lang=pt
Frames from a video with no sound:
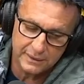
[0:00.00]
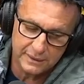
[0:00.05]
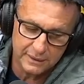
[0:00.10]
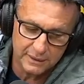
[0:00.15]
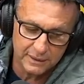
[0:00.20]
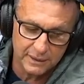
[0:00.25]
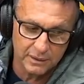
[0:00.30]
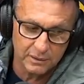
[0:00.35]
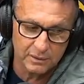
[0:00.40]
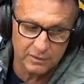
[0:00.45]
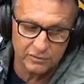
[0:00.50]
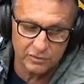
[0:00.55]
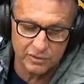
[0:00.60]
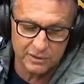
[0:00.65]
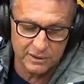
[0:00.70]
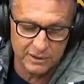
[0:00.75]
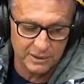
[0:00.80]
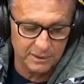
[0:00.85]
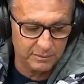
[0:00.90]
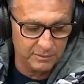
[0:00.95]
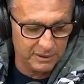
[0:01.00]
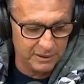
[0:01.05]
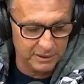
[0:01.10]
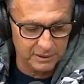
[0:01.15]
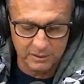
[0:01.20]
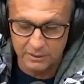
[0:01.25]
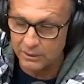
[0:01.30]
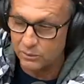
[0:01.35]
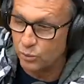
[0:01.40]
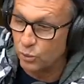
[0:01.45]
Ligão, a você,
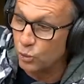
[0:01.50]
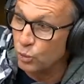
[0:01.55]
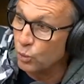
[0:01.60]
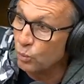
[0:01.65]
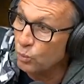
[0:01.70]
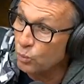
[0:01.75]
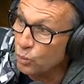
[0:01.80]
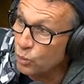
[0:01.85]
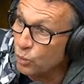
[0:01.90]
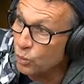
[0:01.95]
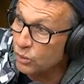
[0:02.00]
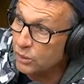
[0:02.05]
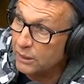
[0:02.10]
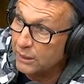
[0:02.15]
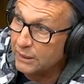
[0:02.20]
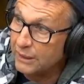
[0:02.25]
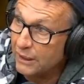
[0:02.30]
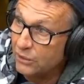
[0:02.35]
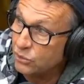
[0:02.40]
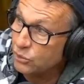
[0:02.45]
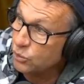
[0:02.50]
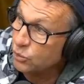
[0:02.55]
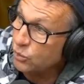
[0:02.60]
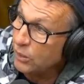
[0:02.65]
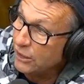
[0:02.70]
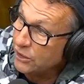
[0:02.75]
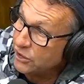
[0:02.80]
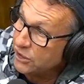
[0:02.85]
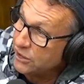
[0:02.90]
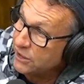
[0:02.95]
Mítica, todo mundo que está
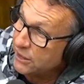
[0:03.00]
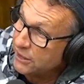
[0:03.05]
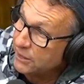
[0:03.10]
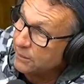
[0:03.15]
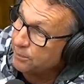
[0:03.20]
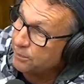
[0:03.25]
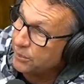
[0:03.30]
junto com a gente